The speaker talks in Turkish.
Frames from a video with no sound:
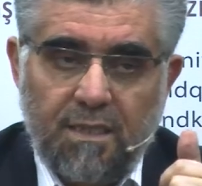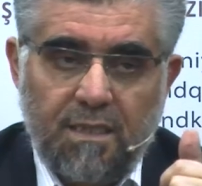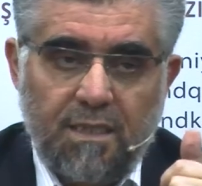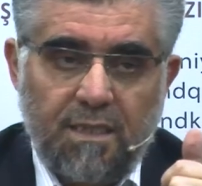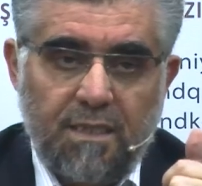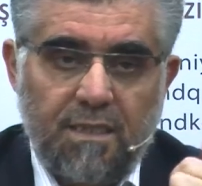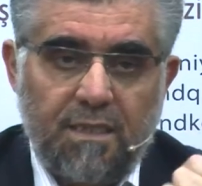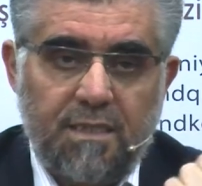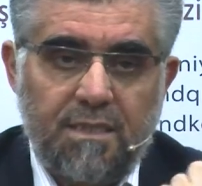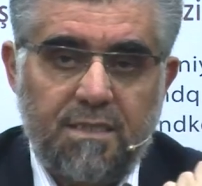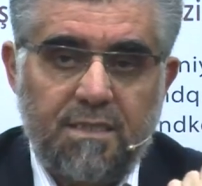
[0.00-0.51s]

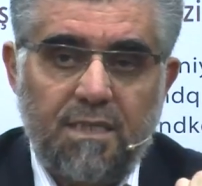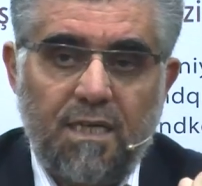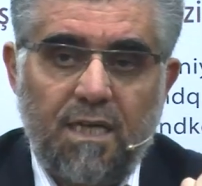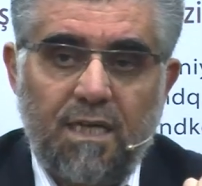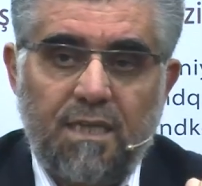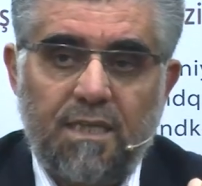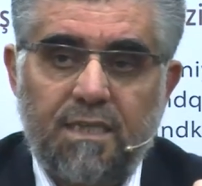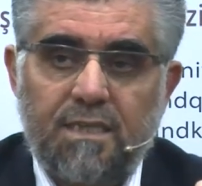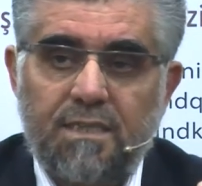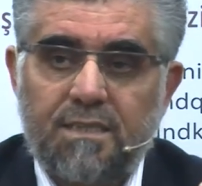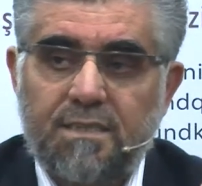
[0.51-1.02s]
İsa
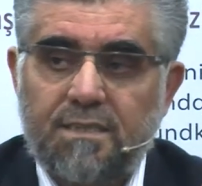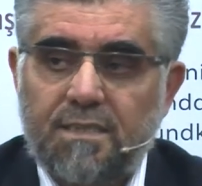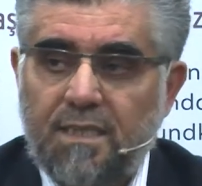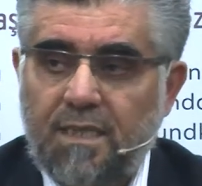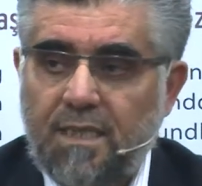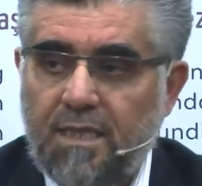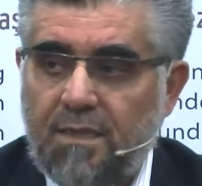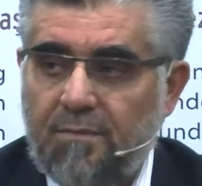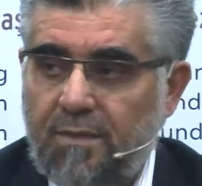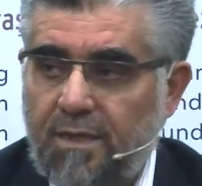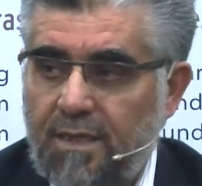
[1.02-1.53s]

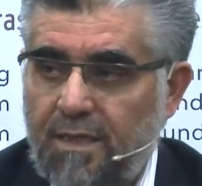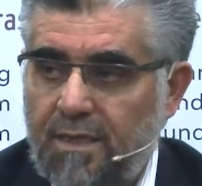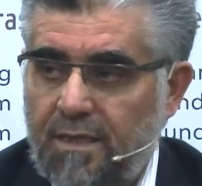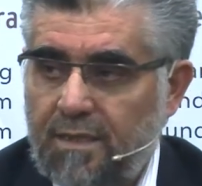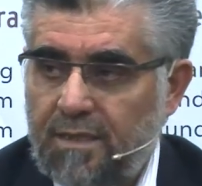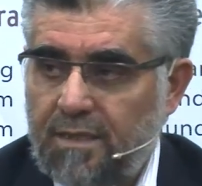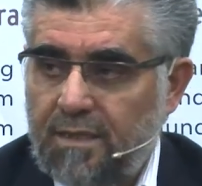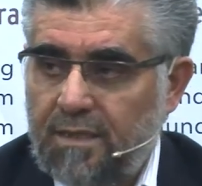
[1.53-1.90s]
Aleyhisselam'a